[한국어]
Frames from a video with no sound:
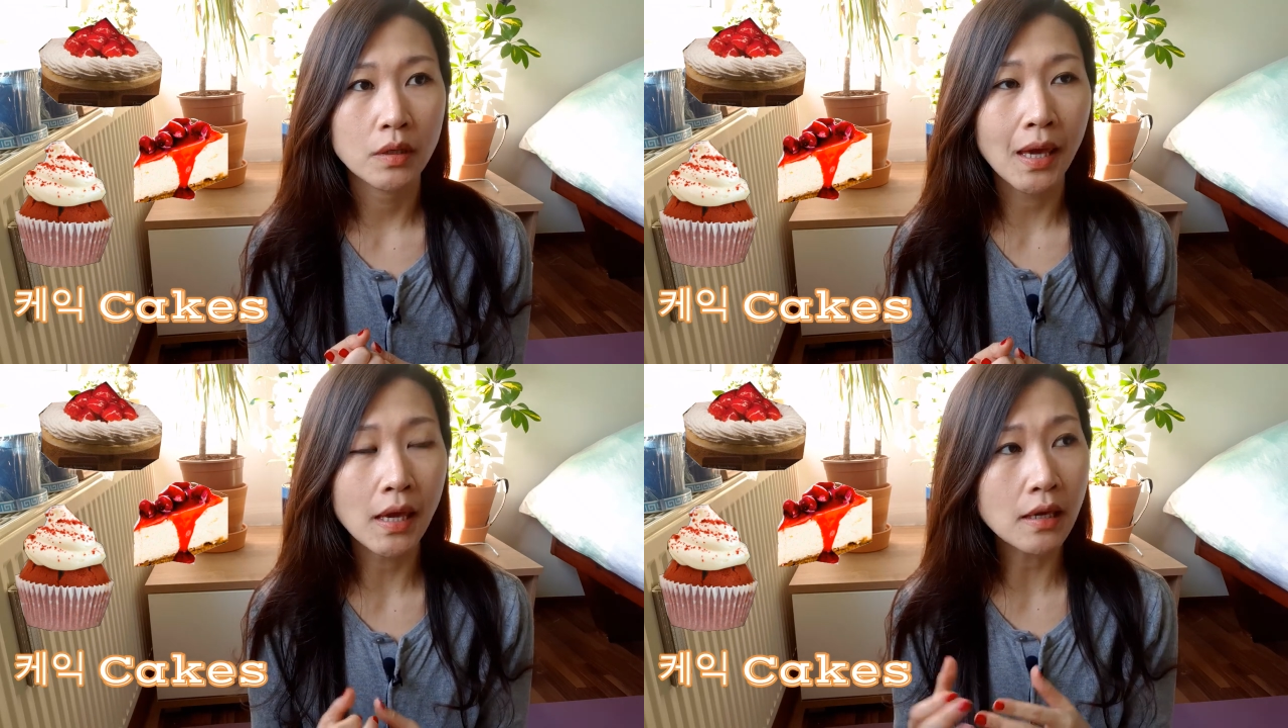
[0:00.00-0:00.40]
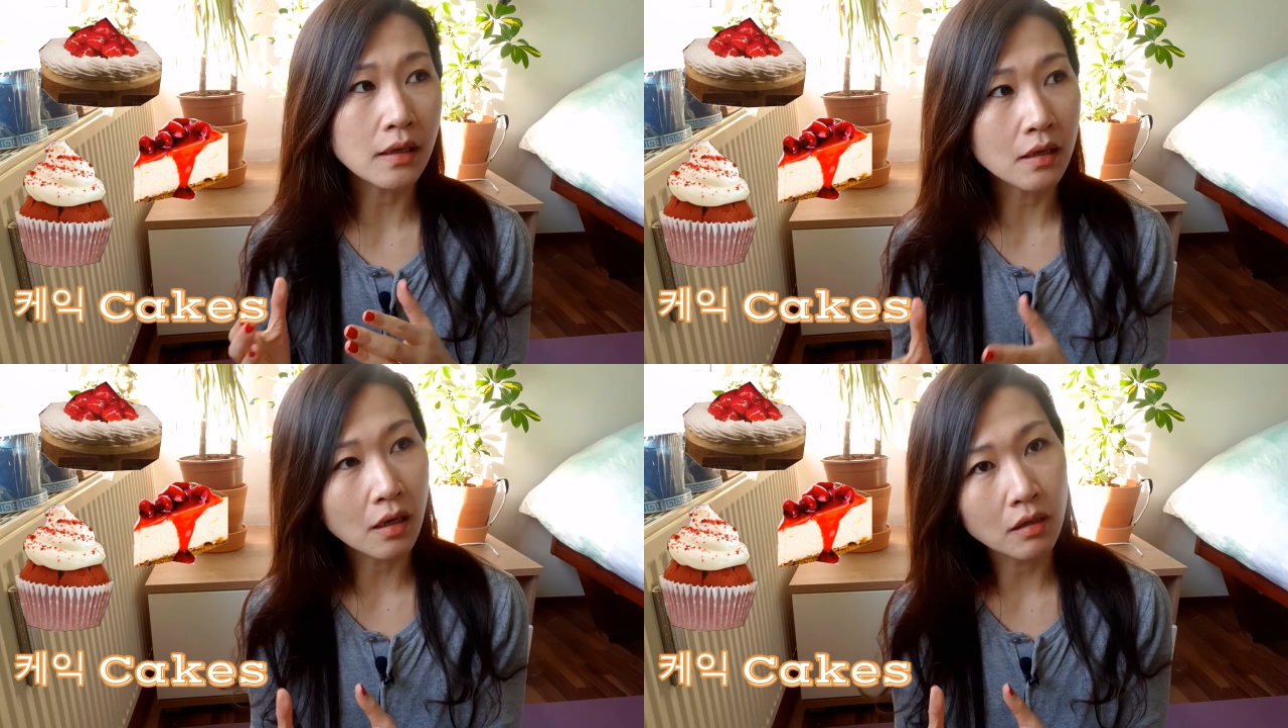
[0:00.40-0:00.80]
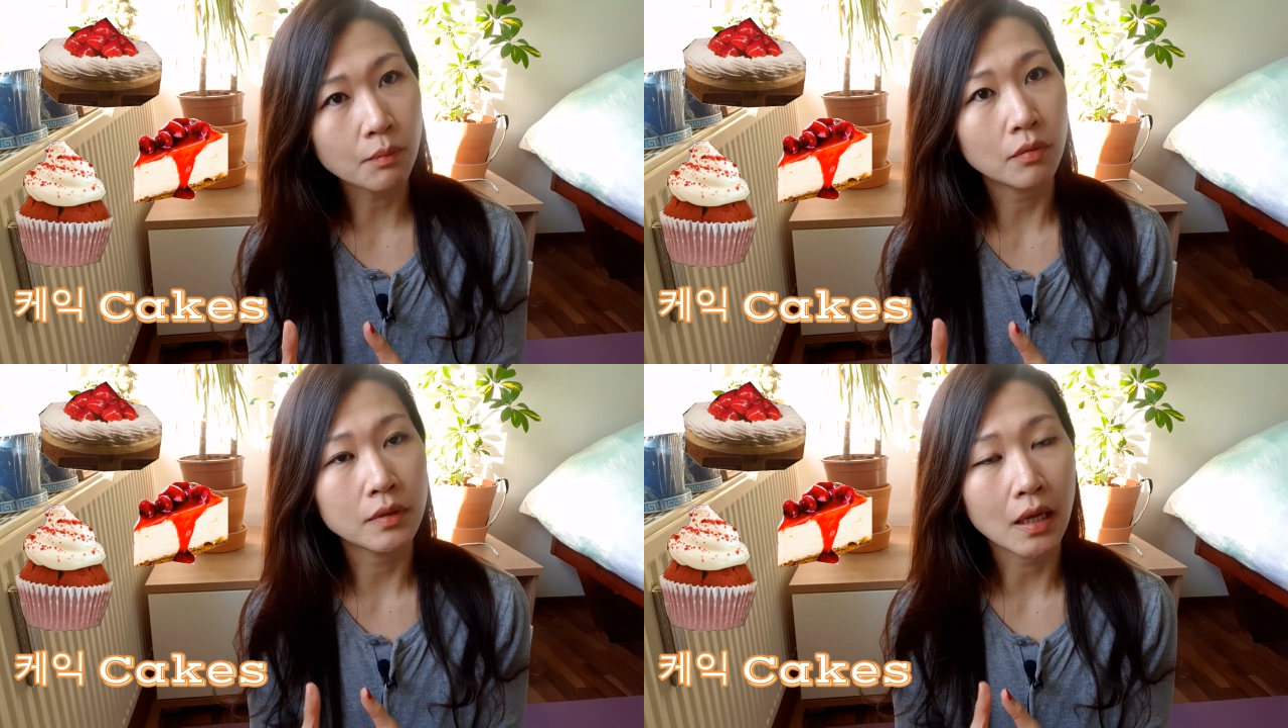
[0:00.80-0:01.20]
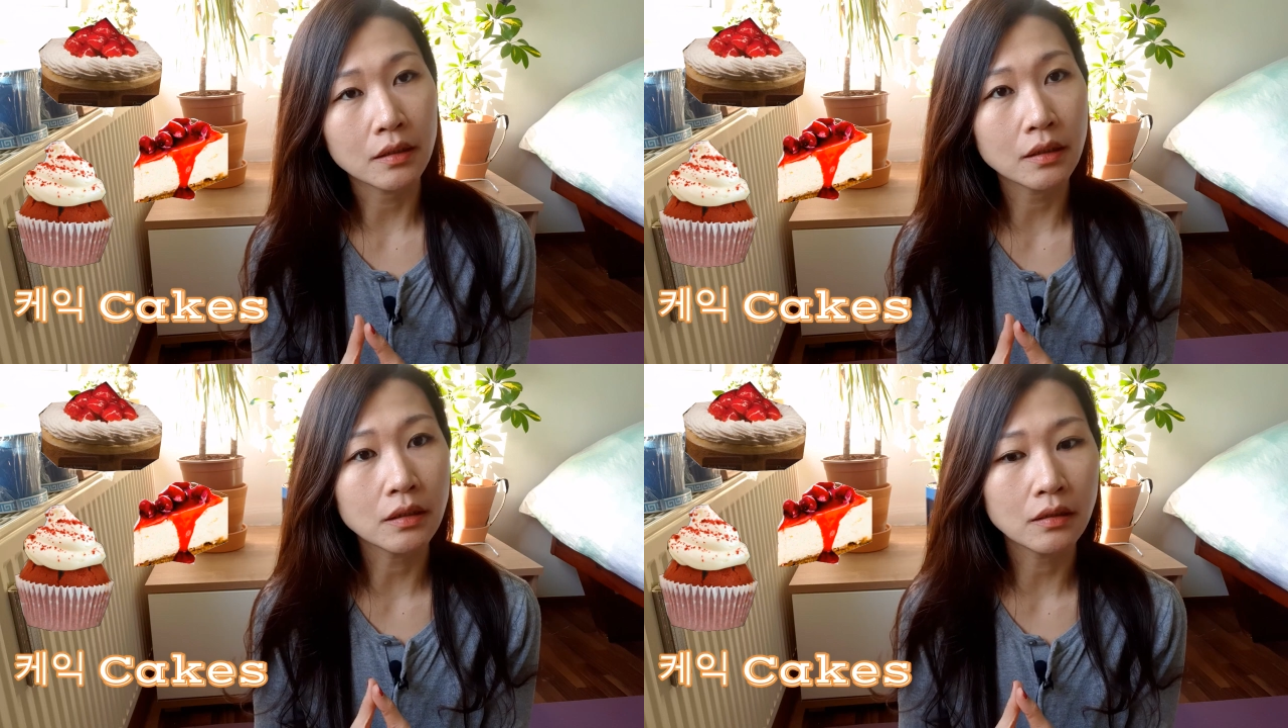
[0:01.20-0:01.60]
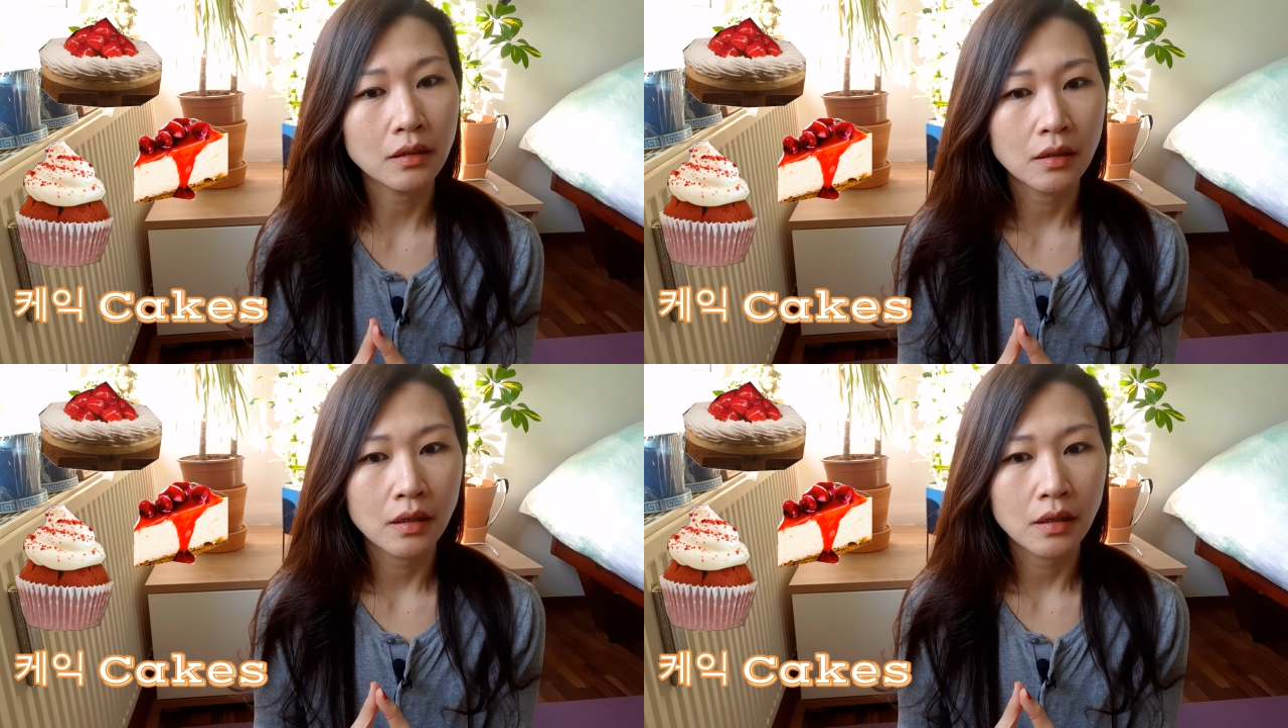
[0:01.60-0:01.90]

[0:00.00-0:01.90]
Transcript: 케이크라기보다는